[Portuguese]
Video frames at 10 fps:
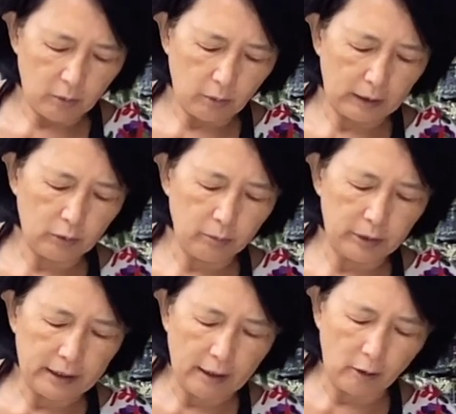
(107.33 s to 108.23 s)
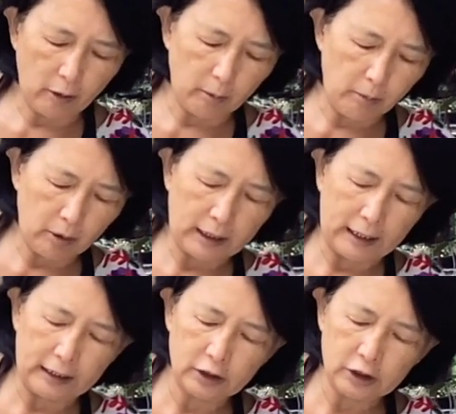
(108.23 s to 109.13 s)
o adubo ideal é o
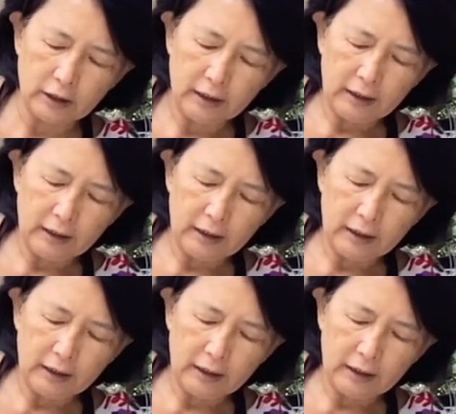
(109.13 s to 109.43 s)
bocacho.